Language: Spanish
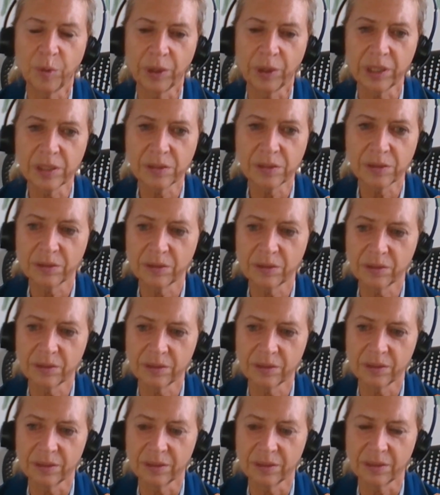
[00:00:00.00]
por
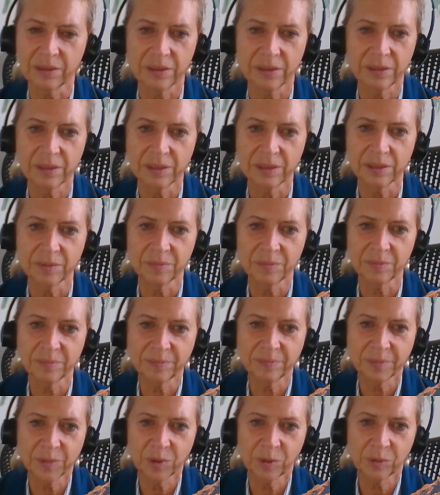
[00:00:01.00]
eso, eh,
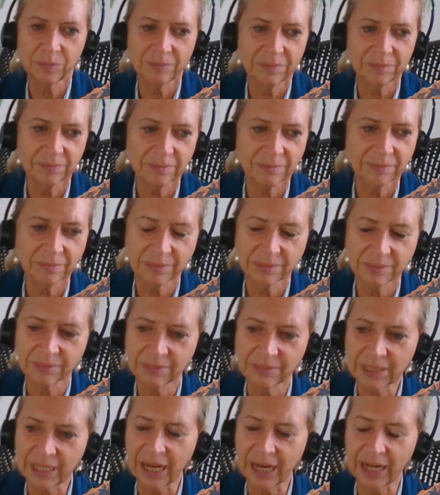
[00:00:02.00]

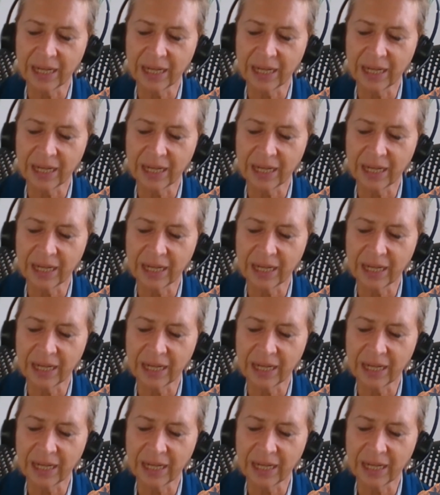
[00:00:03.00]
de